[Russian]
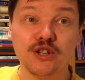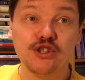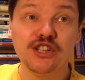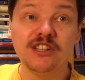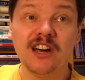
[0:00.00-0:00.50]

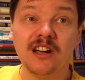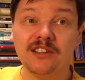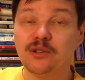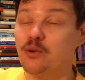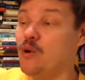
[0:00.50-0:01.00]
лежит, да,
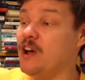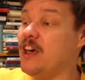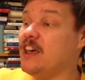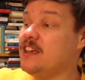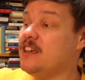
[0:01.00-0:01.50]
это тог,
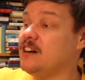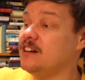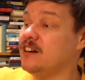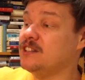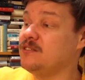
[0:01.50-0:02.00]
и
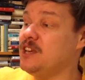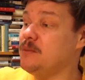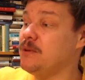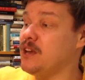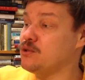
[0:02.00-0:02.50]
э, звери
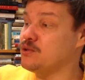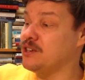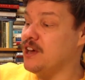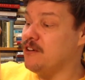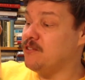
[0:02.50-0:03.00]

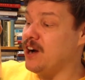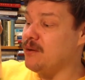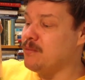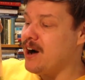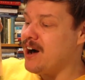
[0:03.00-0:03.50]
прячутся в
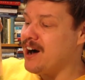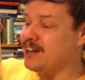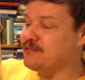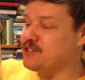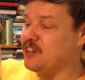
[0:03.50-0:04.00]

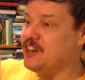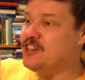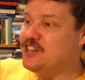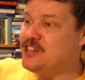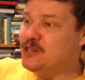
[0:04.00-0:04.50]
карман, в
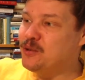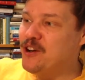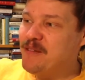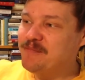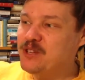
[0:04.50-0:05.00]
штанину,
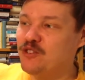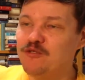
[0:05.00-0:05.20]
значит,